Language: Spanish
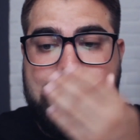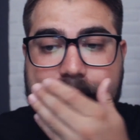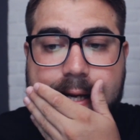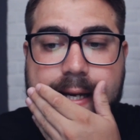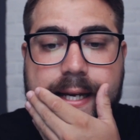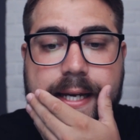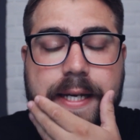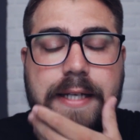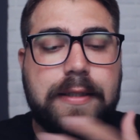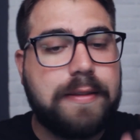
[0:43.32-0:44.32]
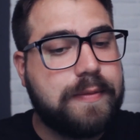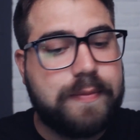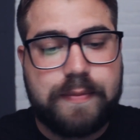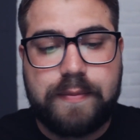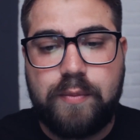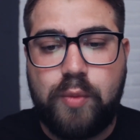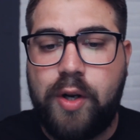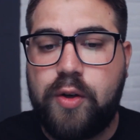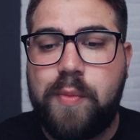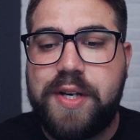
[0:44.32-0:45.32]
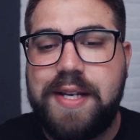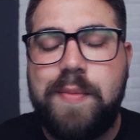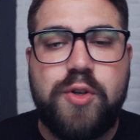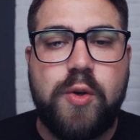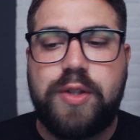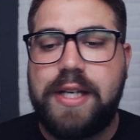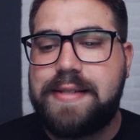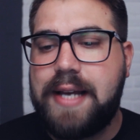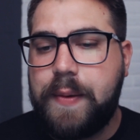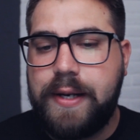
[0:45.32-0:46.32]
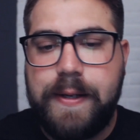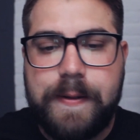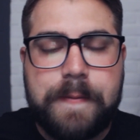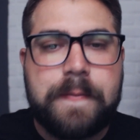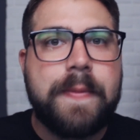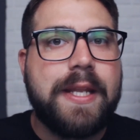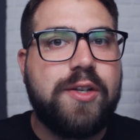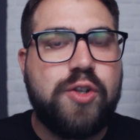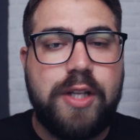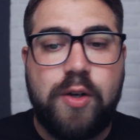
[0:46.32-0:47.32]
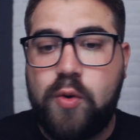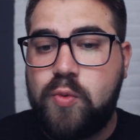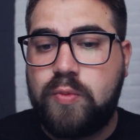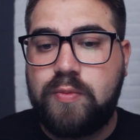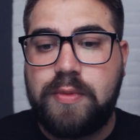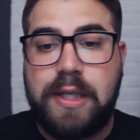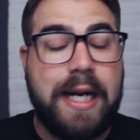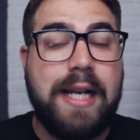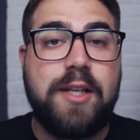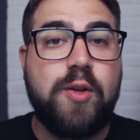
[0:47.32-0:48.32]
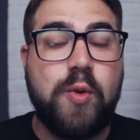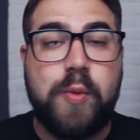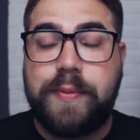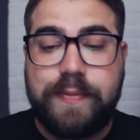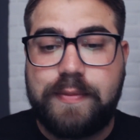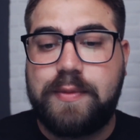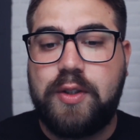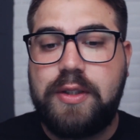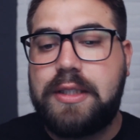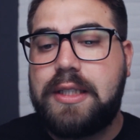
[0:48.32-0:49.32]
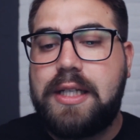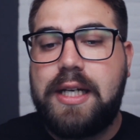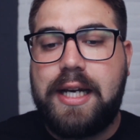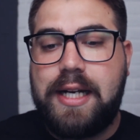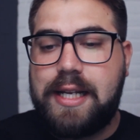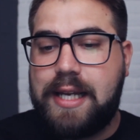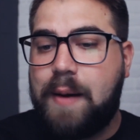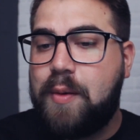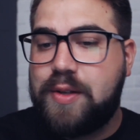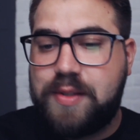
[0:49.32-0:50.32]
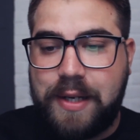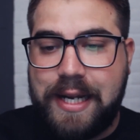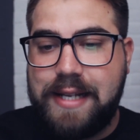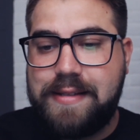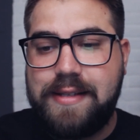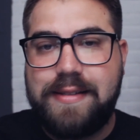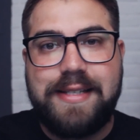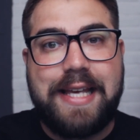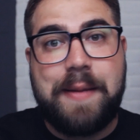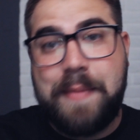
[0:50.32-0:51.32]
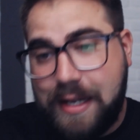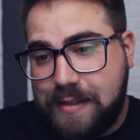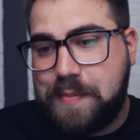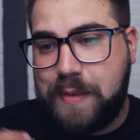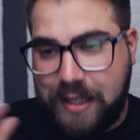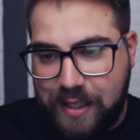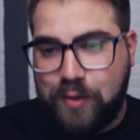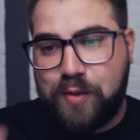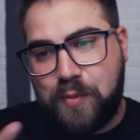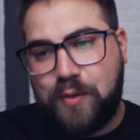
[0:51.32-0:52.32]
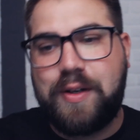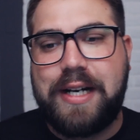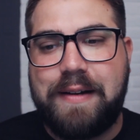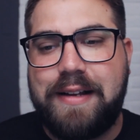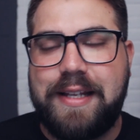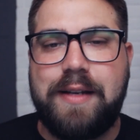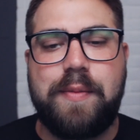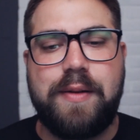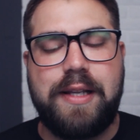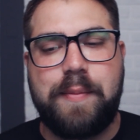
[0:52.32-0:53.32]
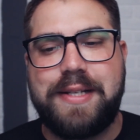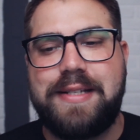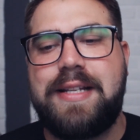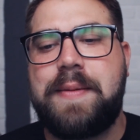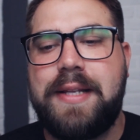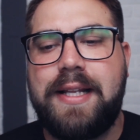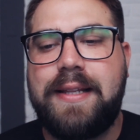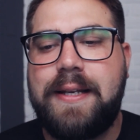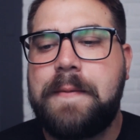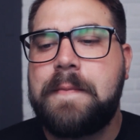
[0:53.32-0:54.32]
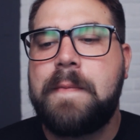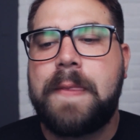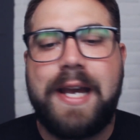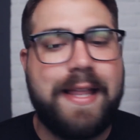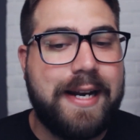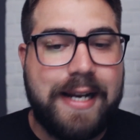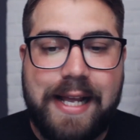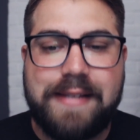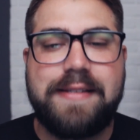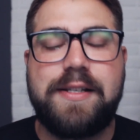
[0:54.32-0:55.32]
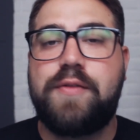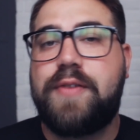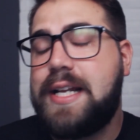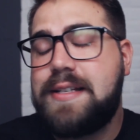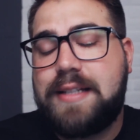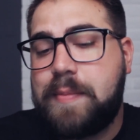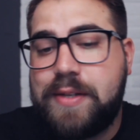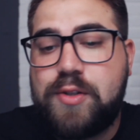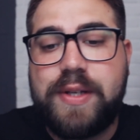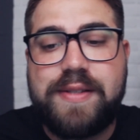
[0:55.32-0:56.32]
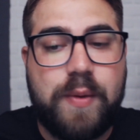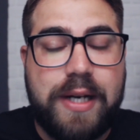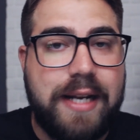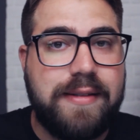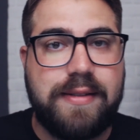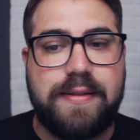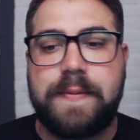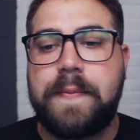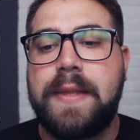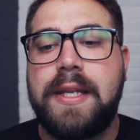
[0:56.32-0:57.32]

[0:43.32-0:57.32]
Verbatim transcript: Eh, bueno, como quizás muchos de ustedes saben, yo tengo un canal de YouTube, ¿no? en el que hablo de psicoanálisis y además me dedico, como acaba de, presentarme Dante, a dar clases y conferencias también sobre psicoanálisis.